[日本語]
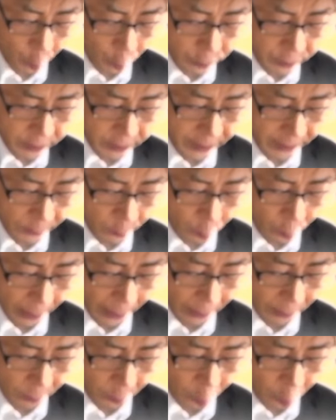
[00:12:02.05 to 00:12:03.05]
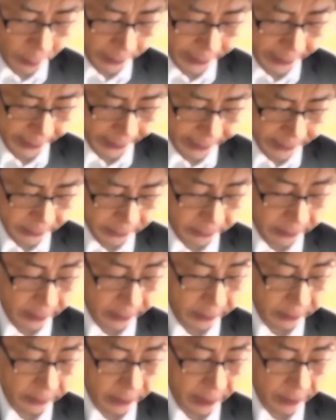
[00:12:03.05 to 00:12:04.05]
買い戻しの手立てを
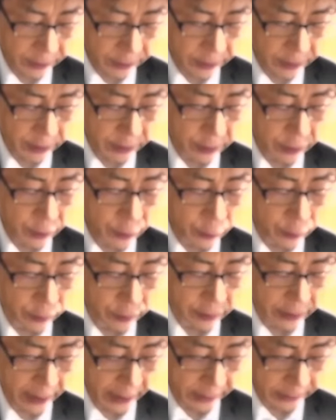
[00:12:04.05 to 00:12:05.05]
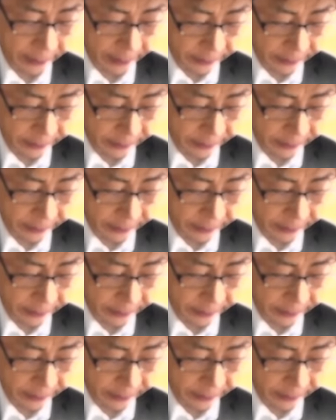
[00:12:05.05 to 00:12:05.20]
巡らすべきであった